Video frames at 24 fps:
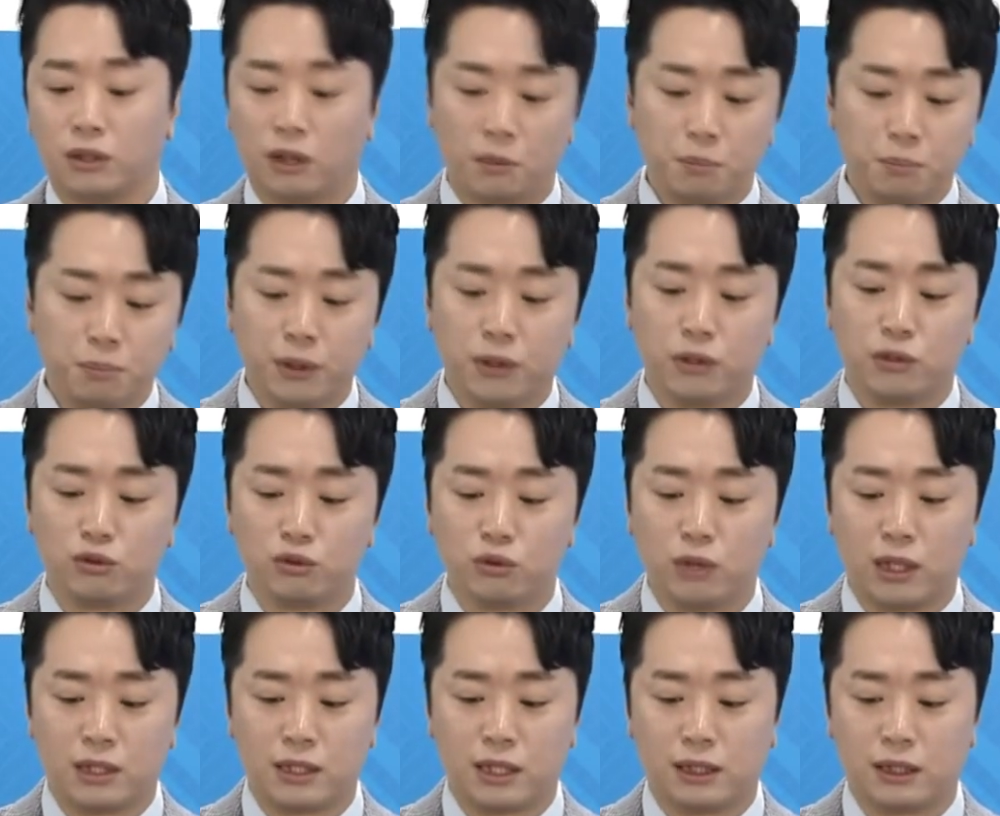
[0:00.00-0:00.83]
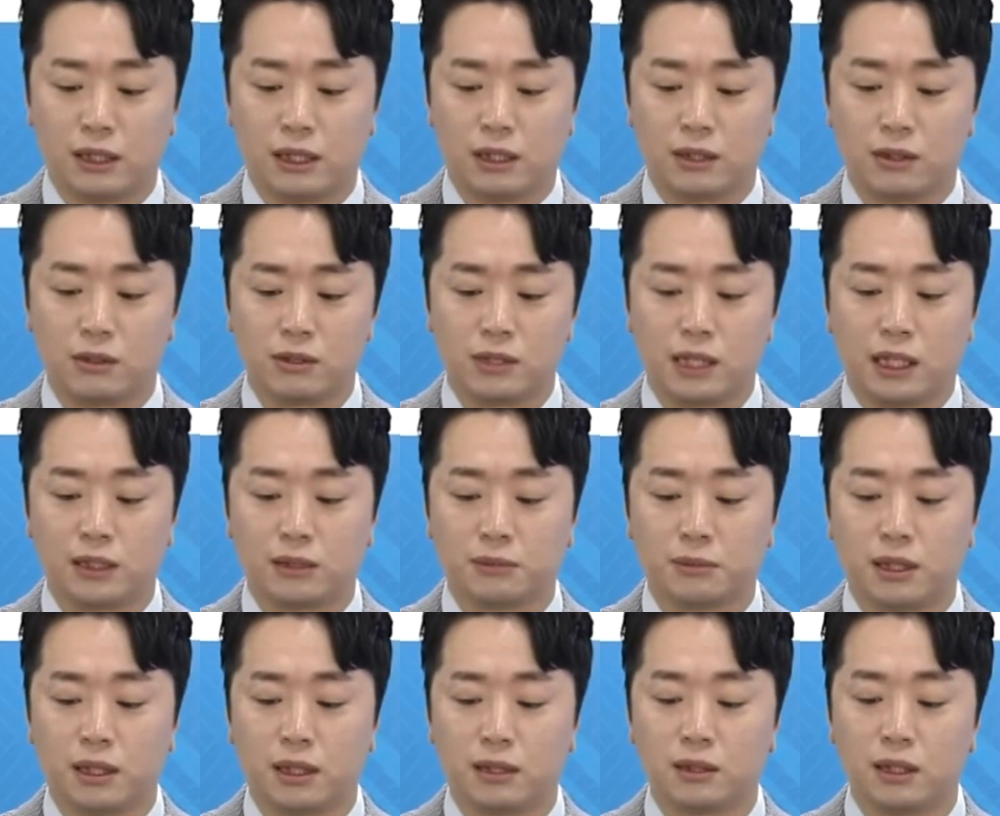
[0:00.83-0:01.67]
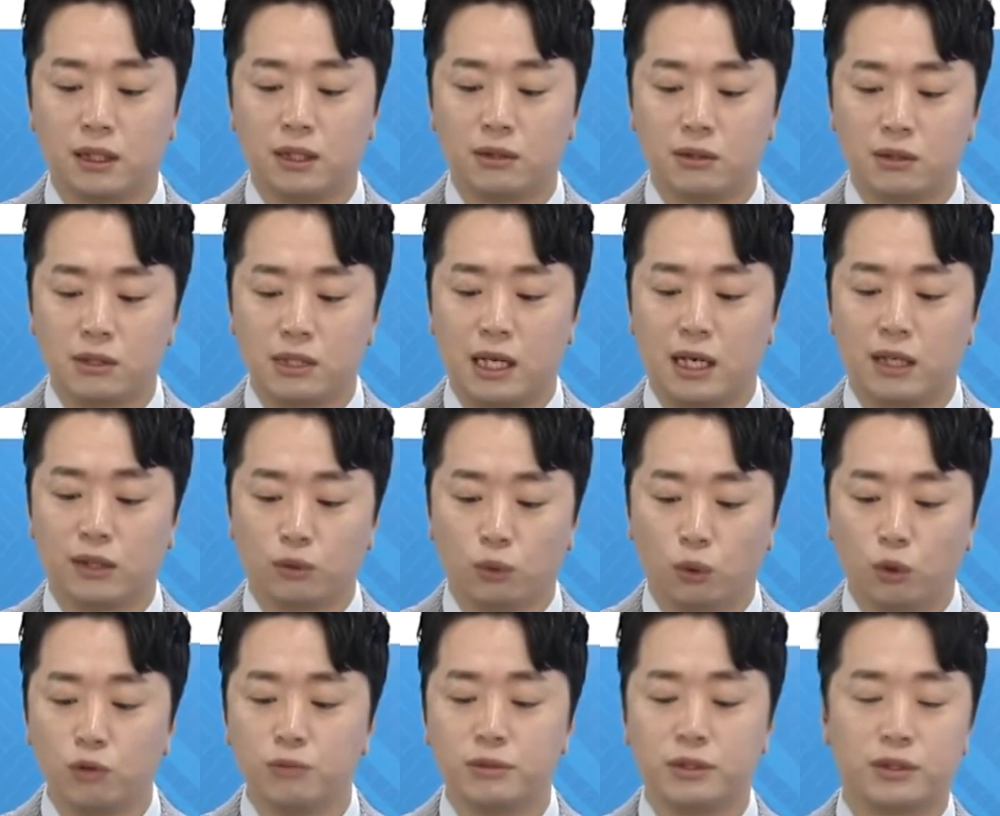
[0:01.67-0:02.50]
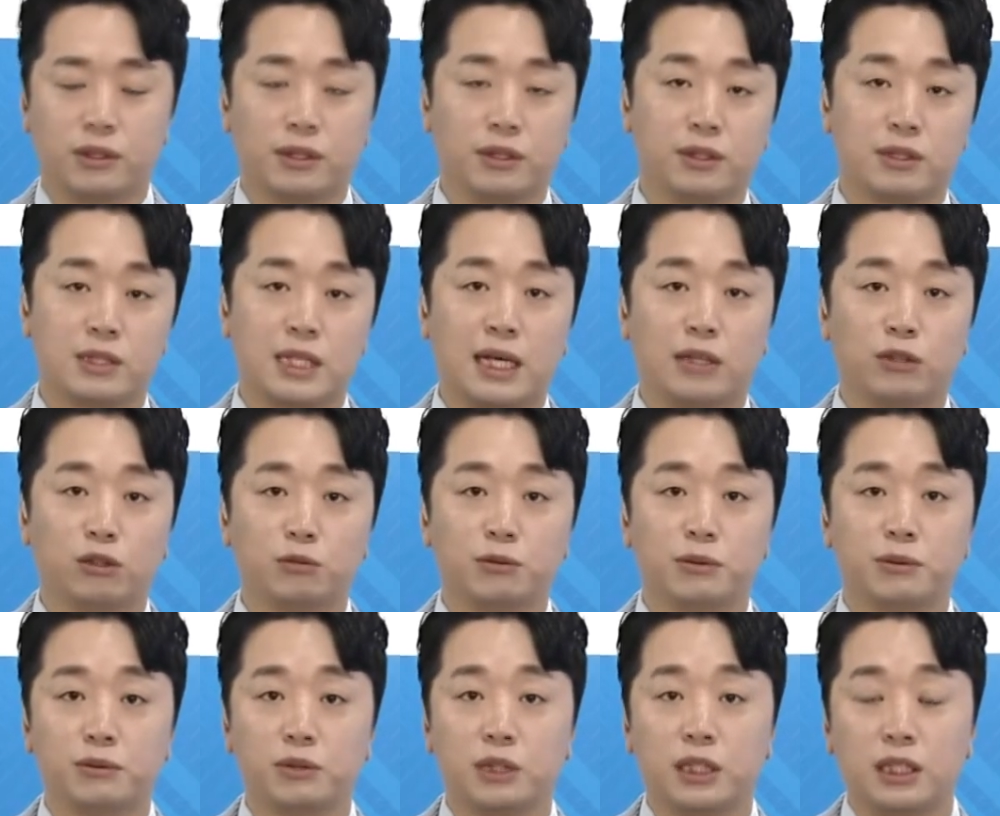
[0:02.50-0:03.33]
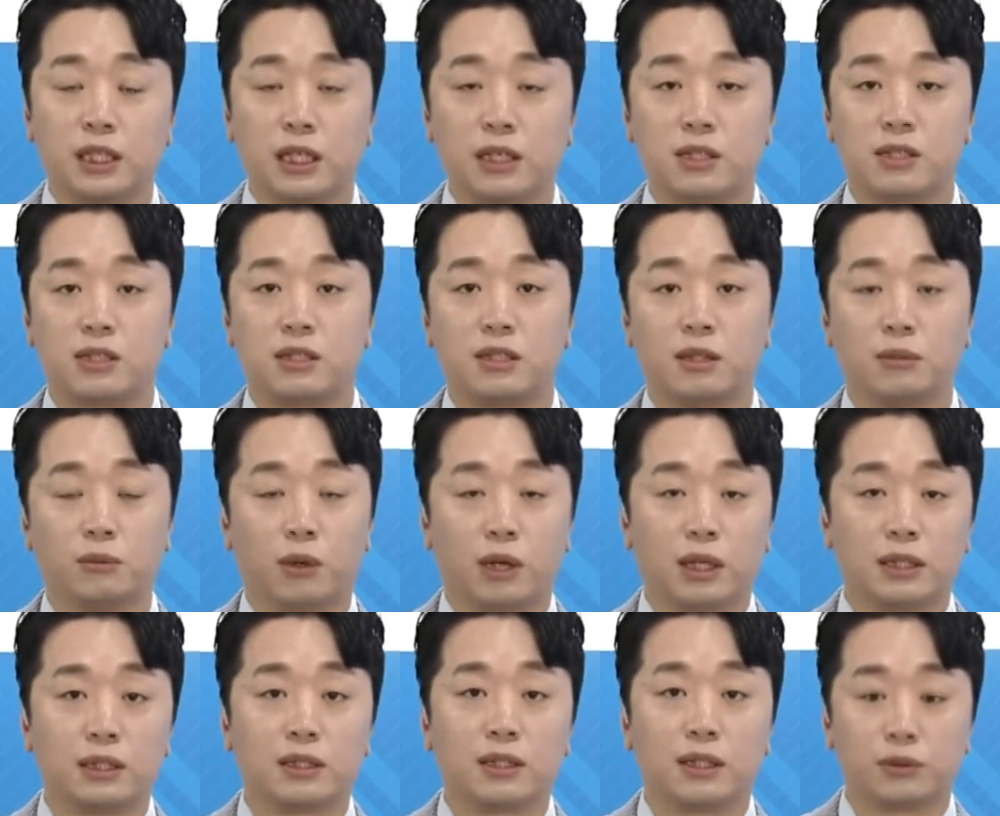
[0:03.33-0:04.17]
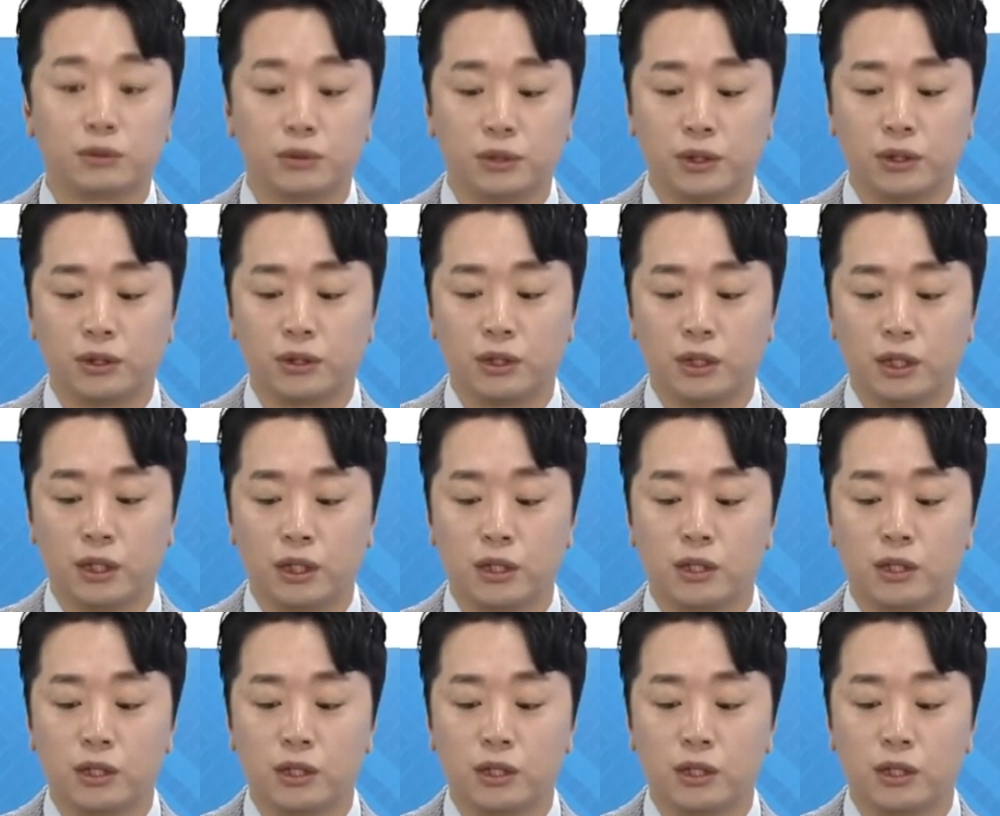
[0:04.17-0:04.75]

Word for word: 역별 누가 사냐 이런 거 사지 마라 하는데 이런 거 사 놓으면 돼요. 사 놓으면 기다렸을 때 뭐가 된다고요?